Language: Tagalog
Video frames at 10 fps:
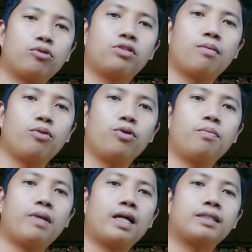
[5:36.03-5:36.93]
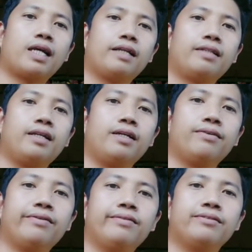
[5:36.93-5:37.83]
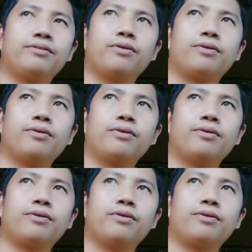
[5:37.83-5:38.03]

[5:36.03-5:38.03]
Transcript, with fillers: tapos na po yung vlog natin ano.